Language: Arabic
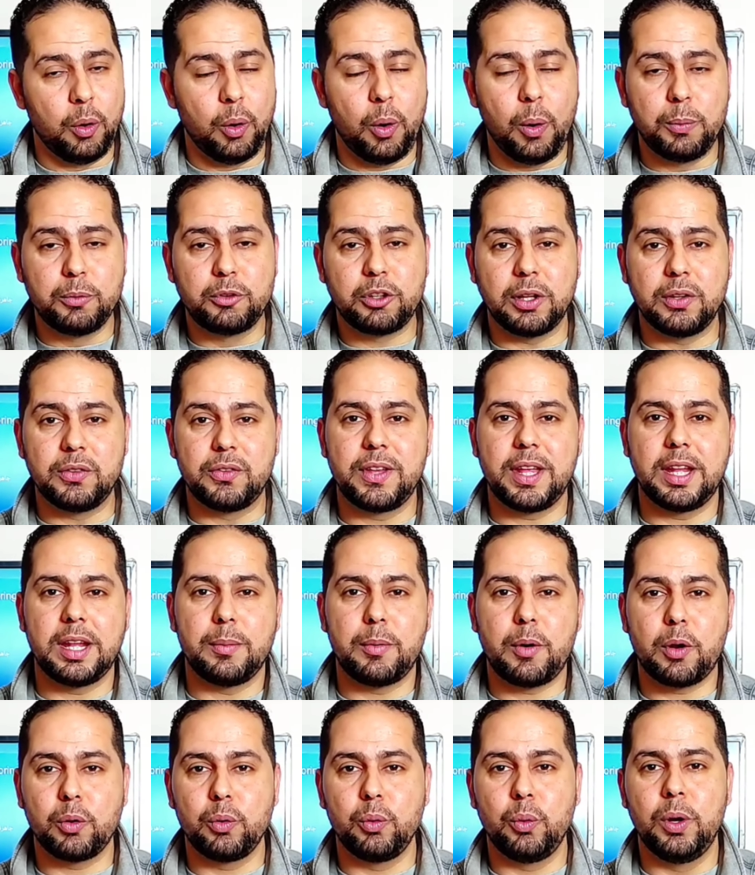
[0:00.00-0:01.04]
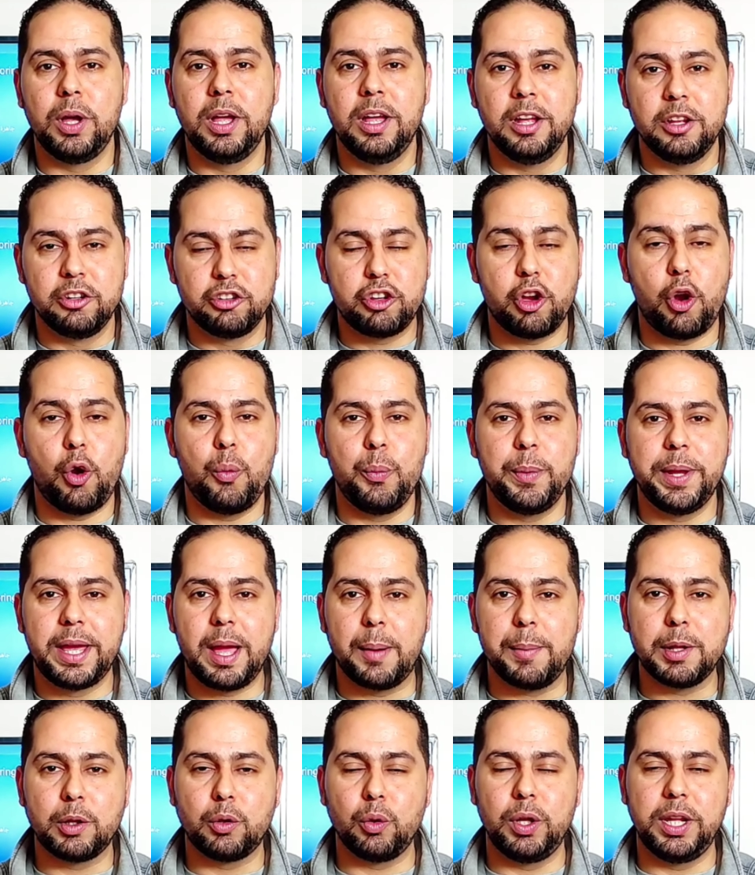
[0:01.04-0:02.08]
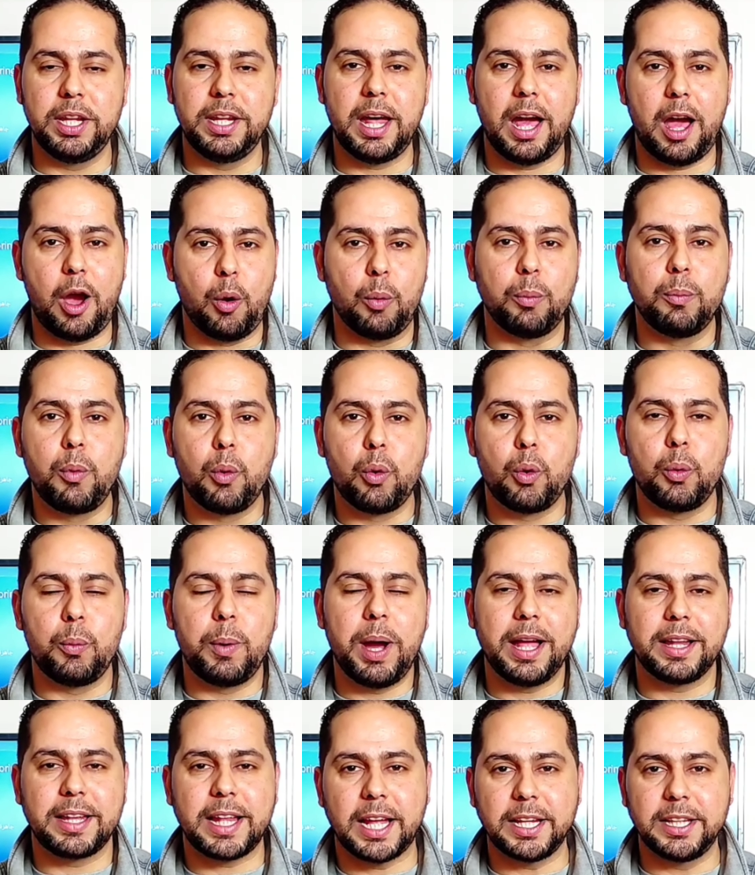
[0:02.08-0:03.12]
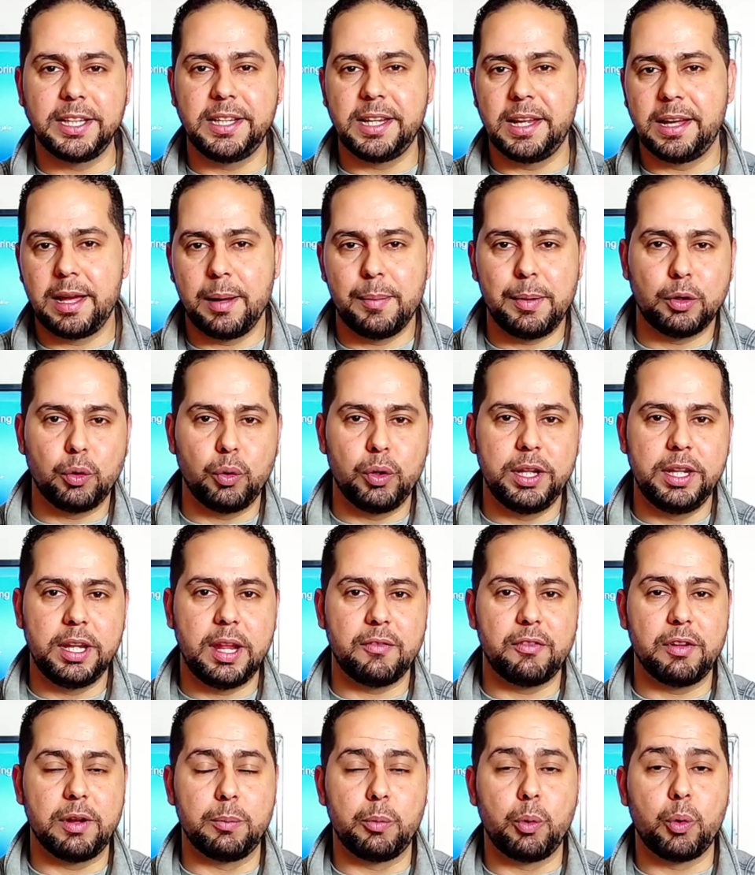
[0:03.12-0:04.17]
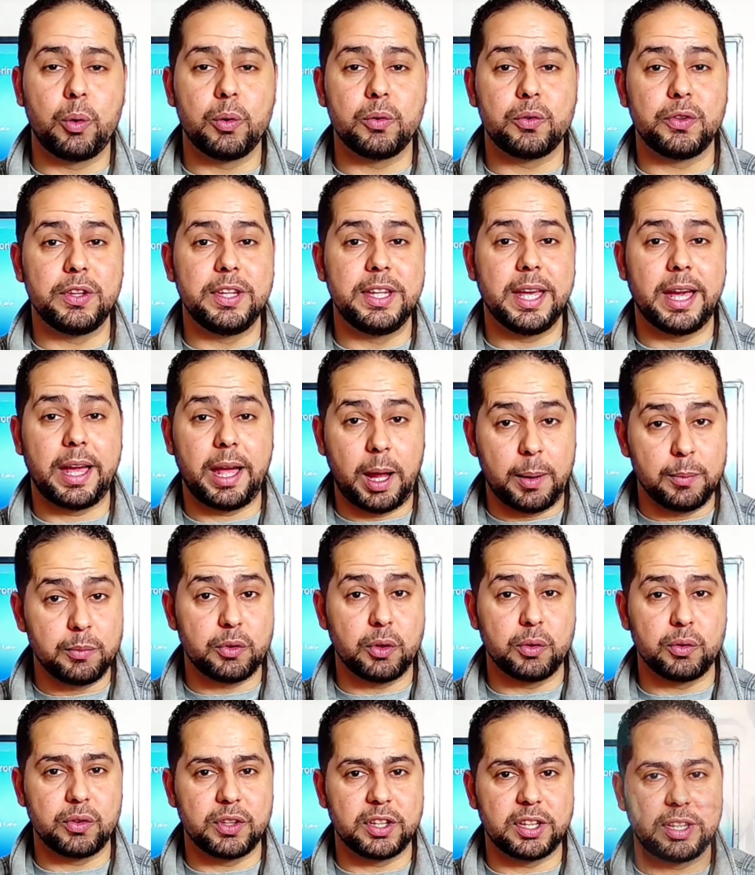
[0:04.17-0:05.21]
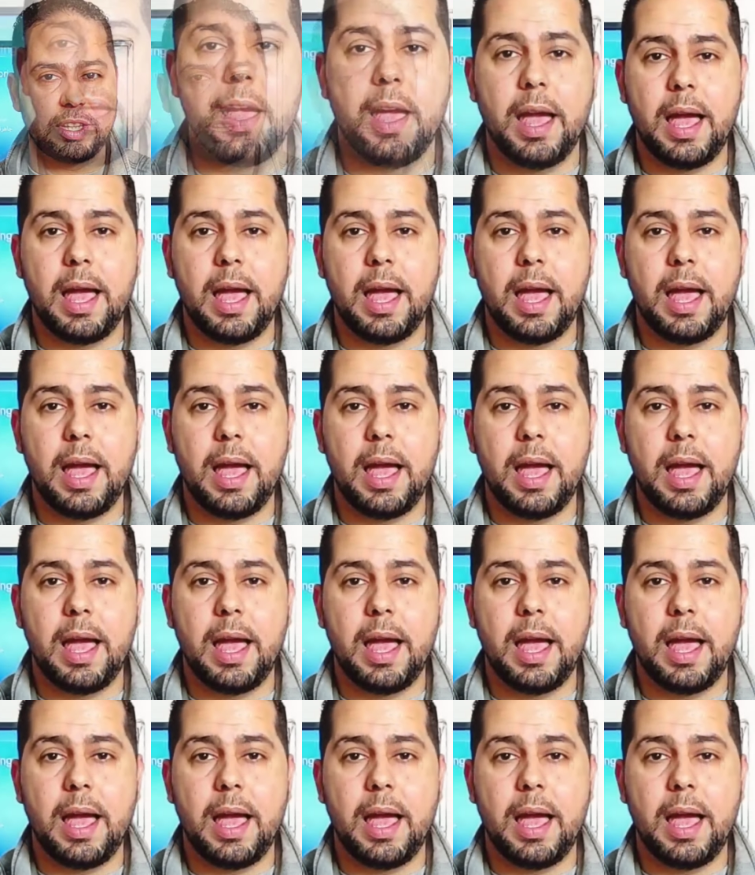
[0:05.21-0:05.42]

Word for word: اوبشن زياده برضو شاومي جابته لينا او بوكو بقى تحديدا جابته لينا في البوكو سي 65